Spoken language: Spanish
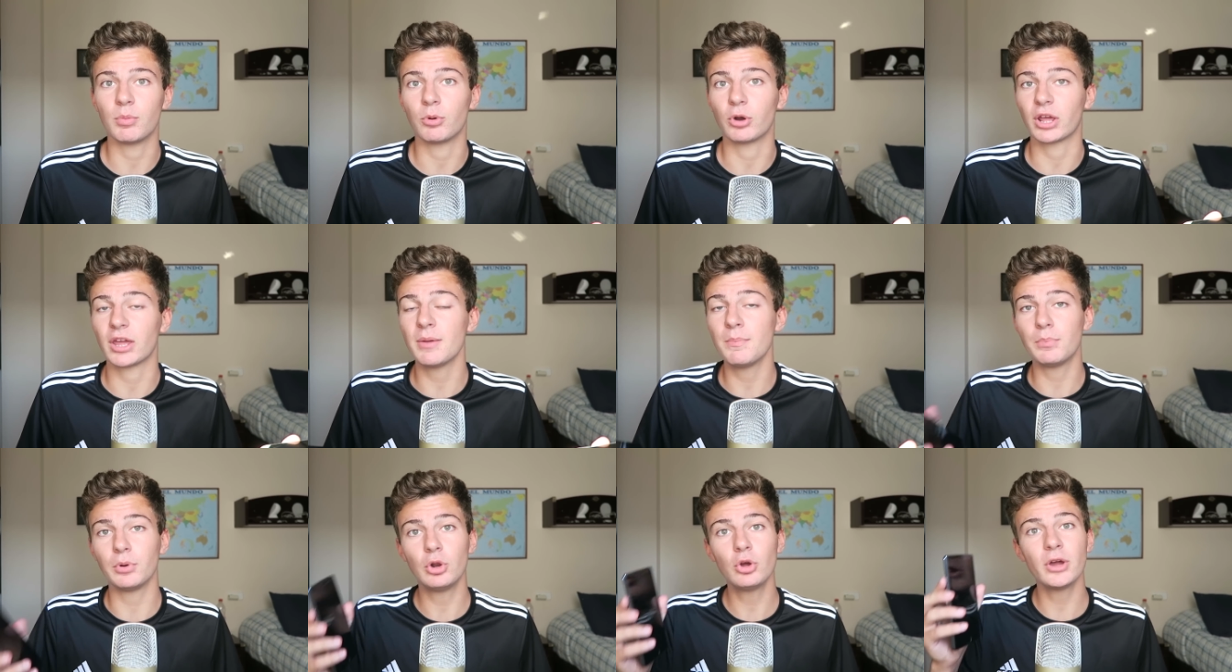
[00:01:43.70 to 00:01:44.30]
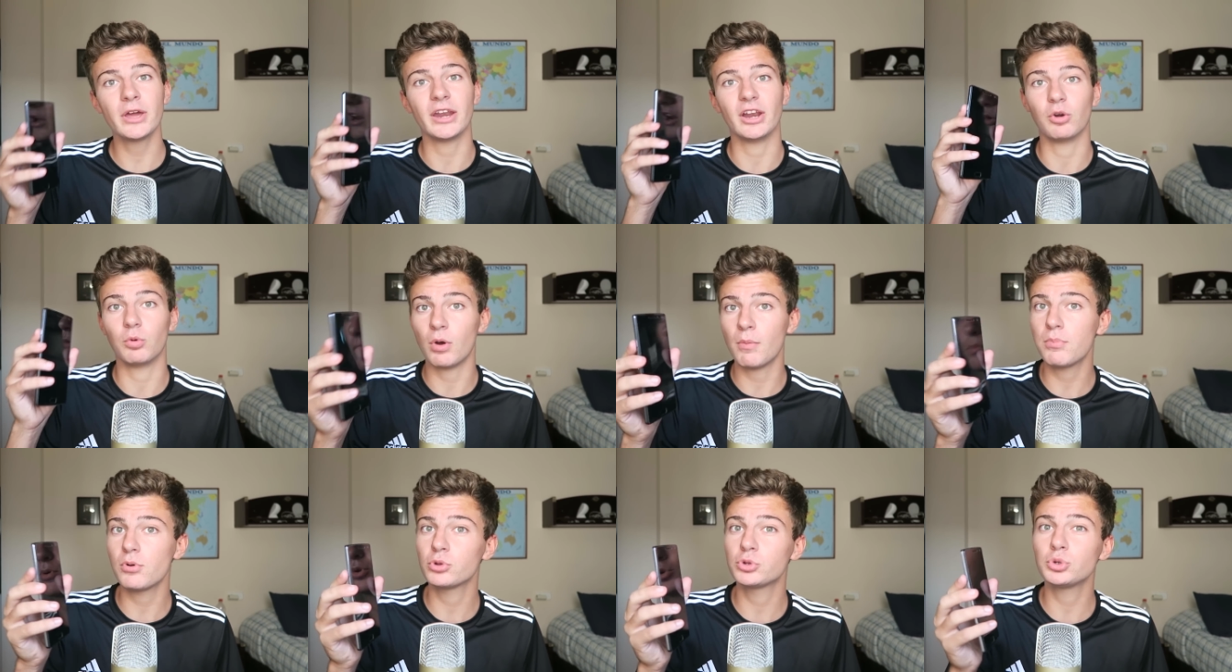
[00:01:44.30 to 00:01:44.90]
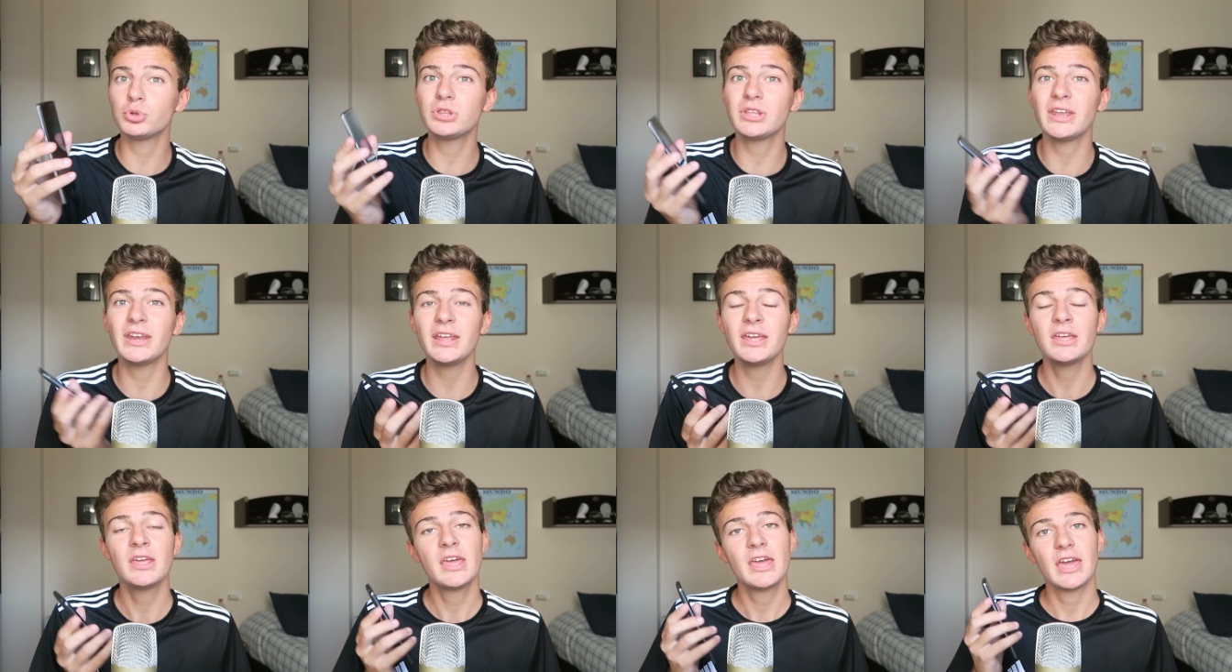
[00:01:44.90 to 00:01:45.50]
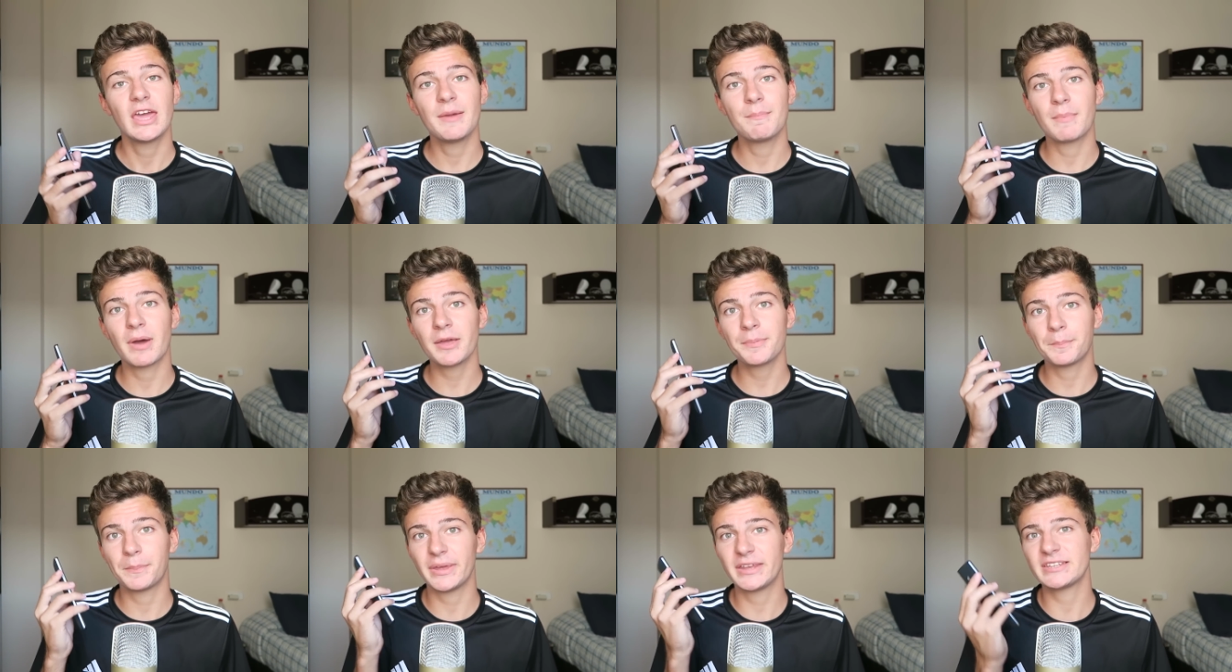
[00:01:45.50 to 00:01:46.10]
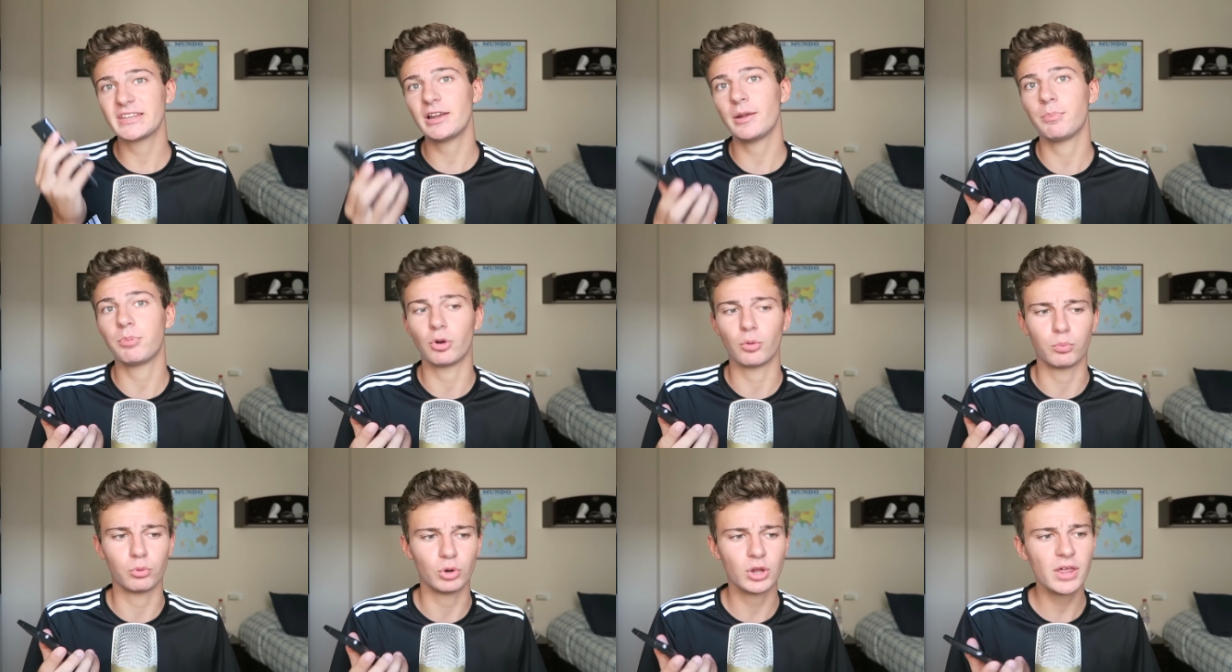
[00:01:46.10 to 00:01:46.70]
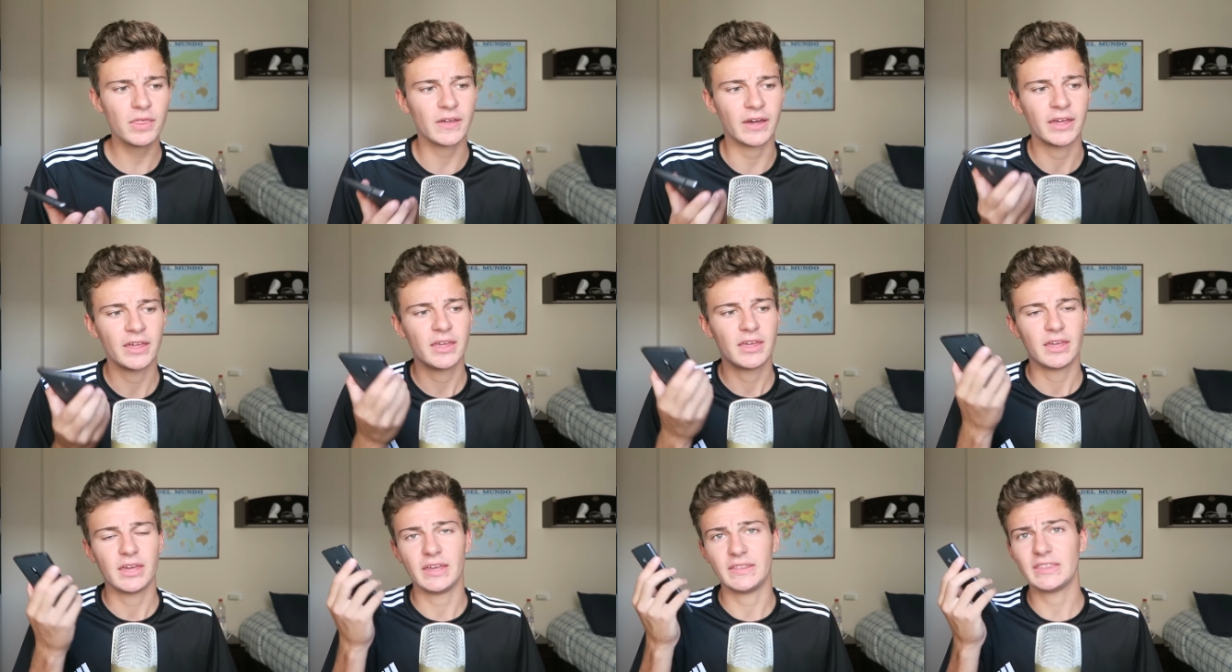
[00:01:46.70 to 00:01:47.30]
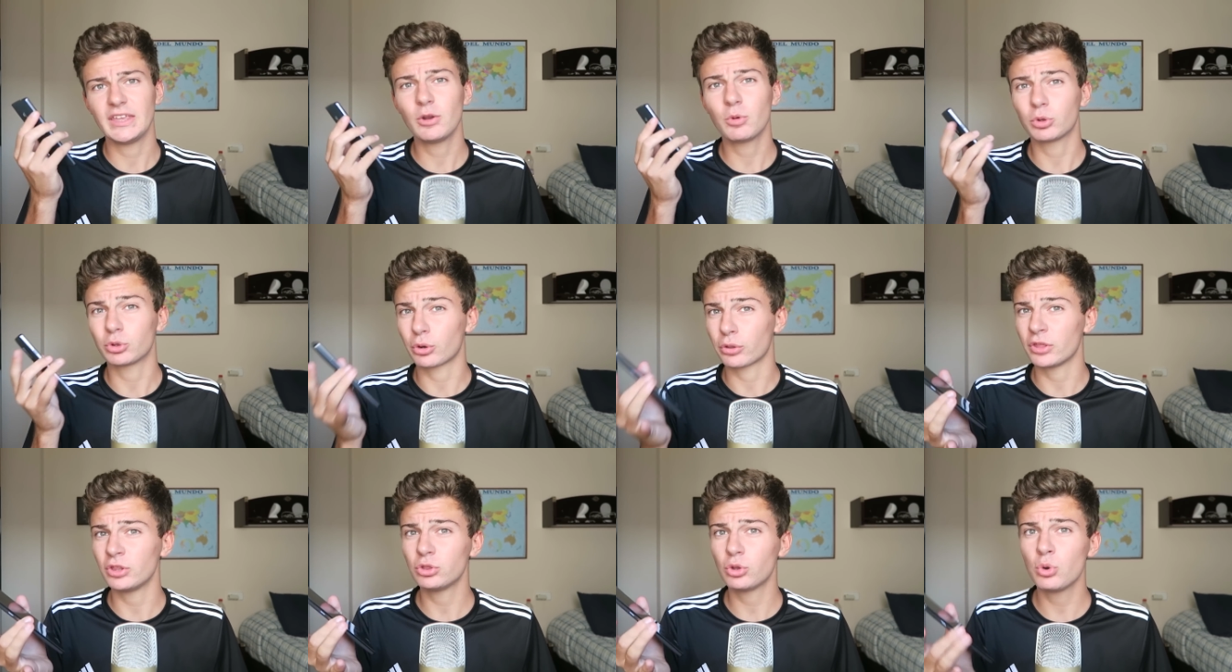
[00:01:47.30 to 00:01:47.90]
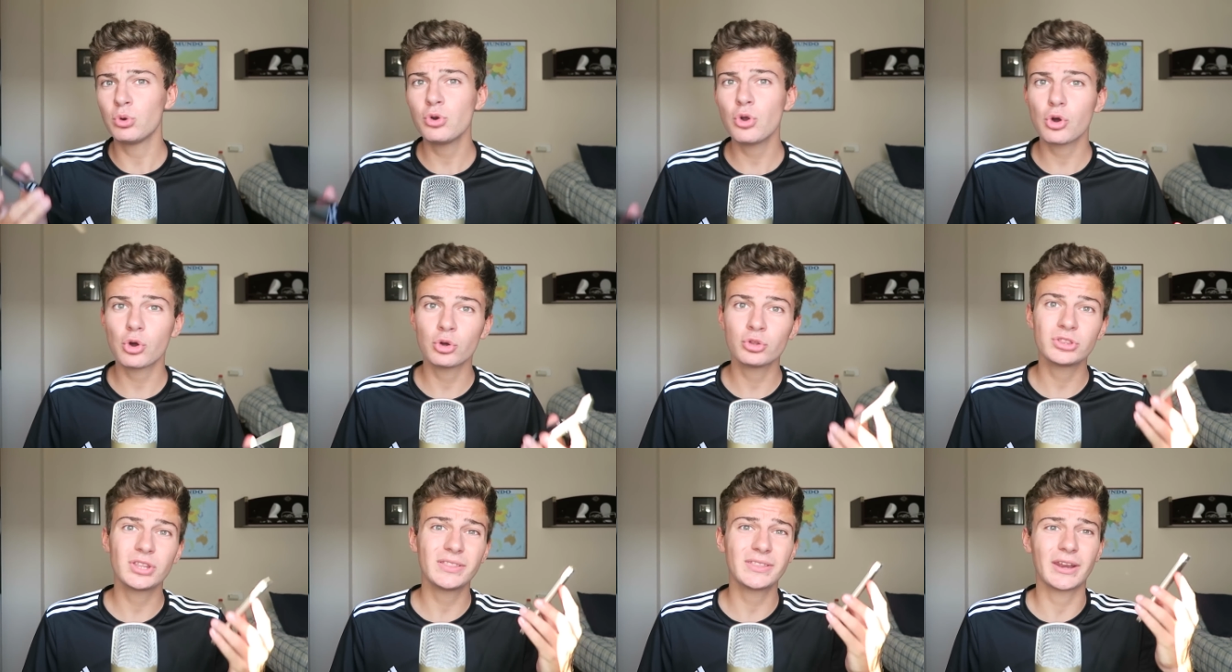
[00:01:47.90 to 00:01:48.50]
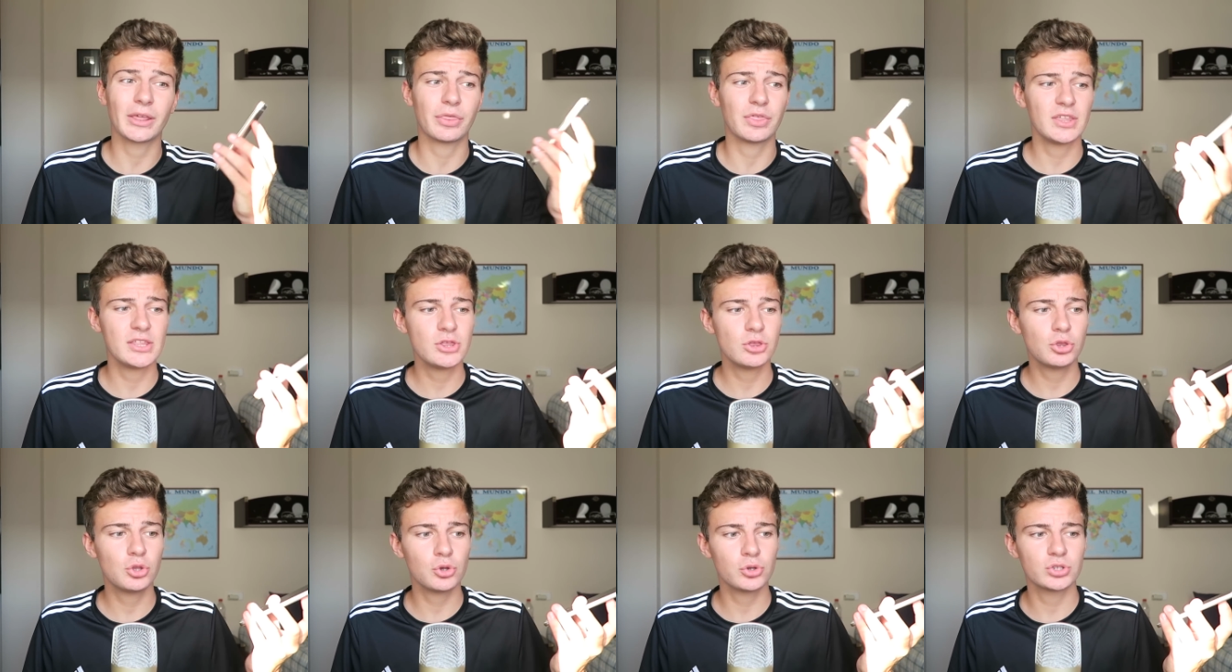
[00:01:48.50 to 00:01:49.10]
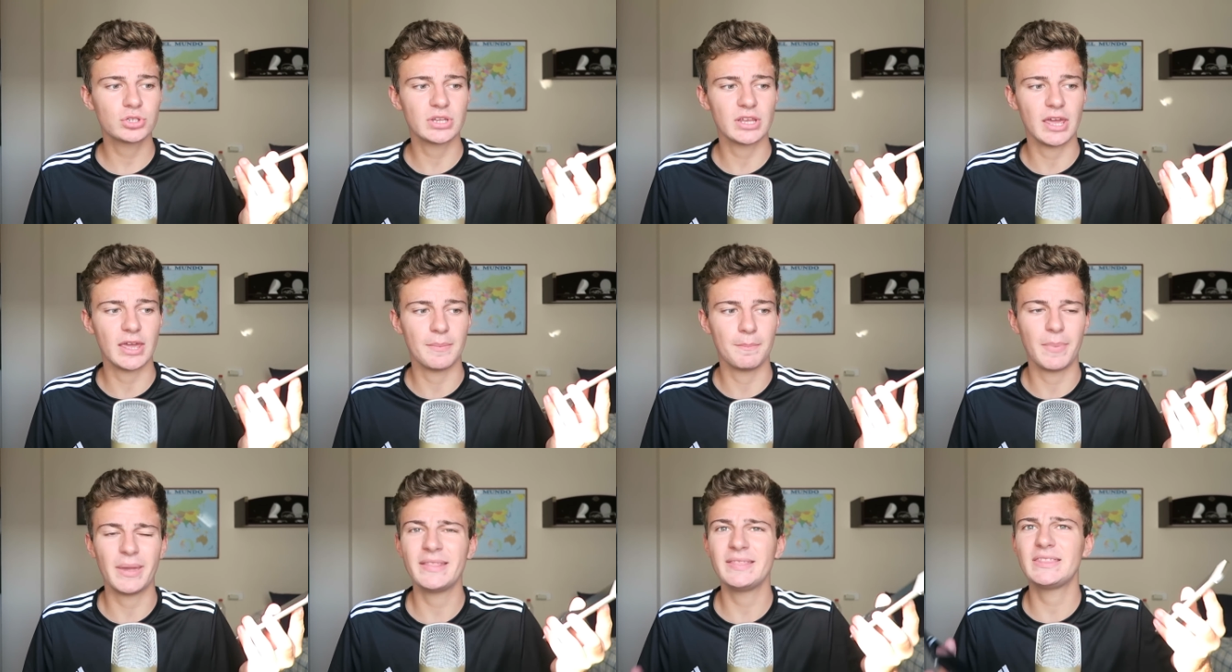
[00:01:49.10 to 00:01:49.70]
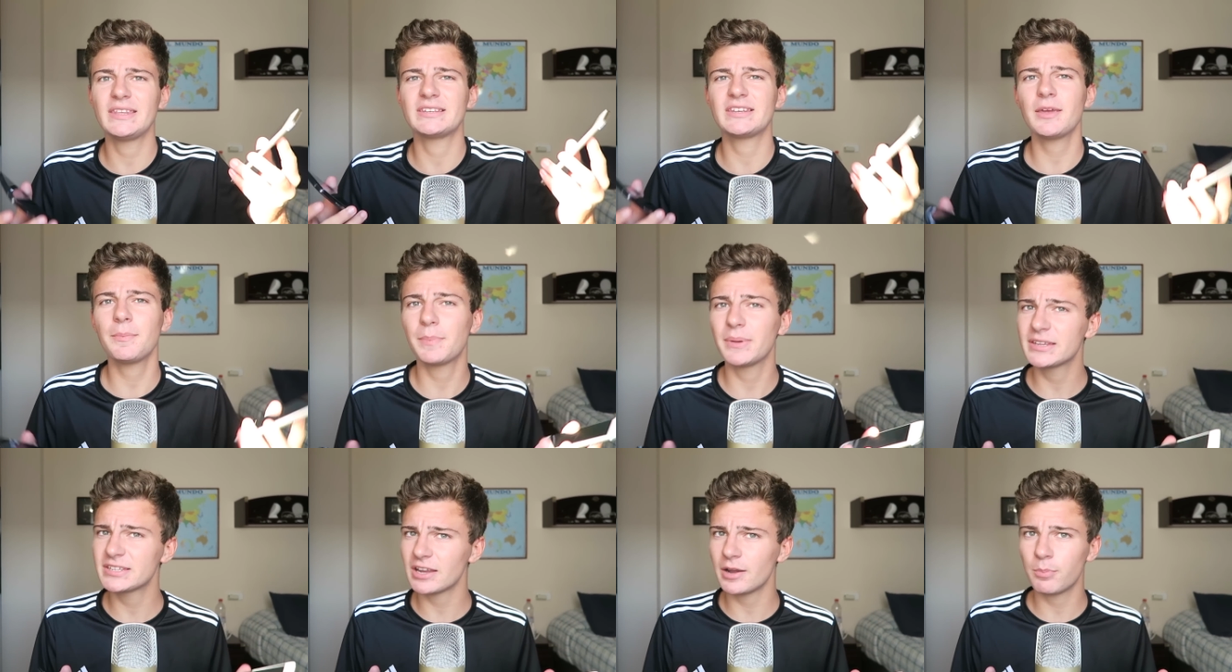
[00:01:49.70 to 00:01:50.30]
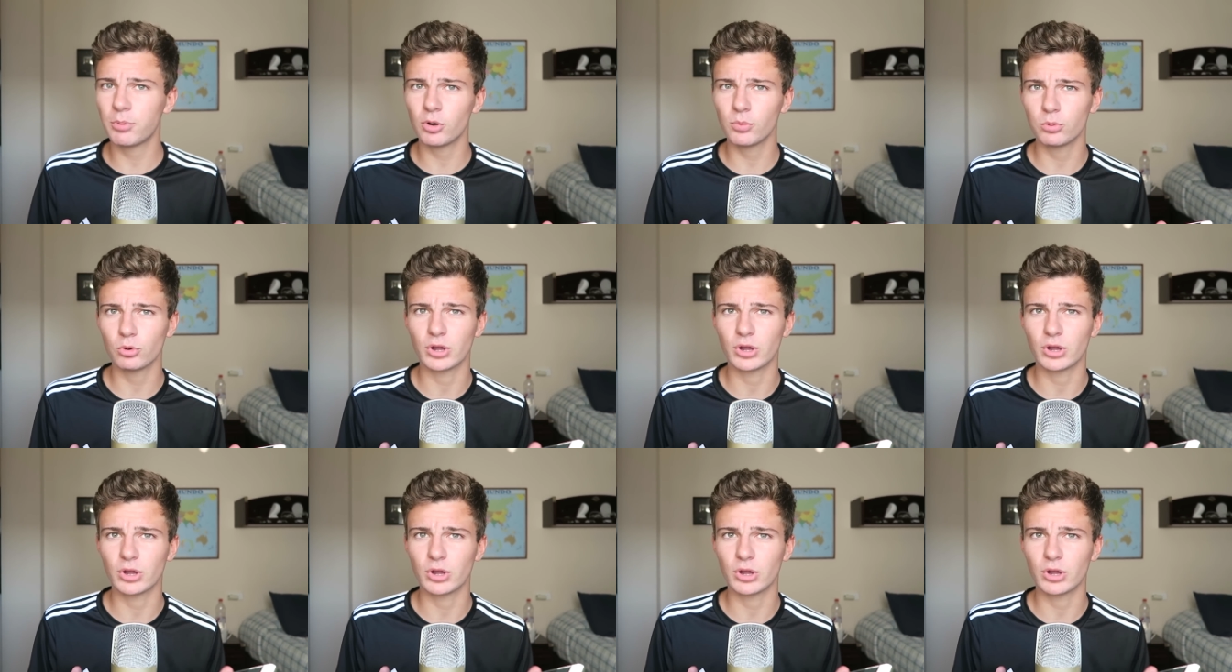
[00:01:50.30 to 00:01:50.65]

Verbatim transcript: pues, por ejemplo, el OnePlus 2 tiene más píxeles por pulgada. tiene 401 contra 300 226 eh, píxeles por